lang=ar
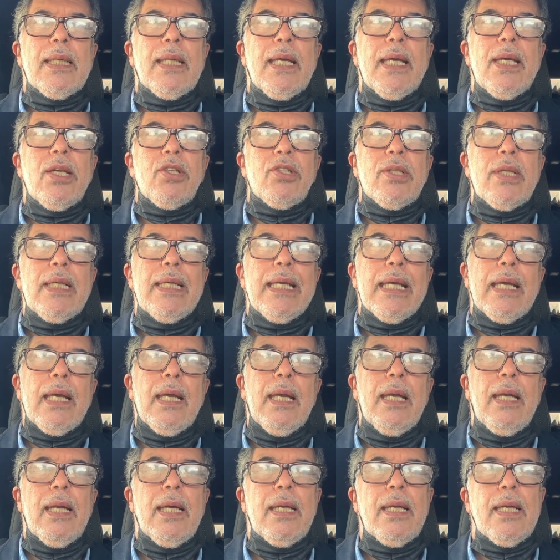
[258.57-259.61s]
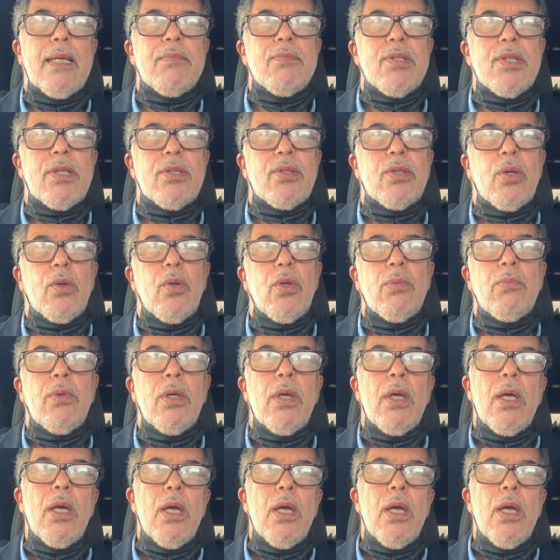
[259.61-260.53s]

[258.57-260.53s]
الاجل يقل على 15 يوم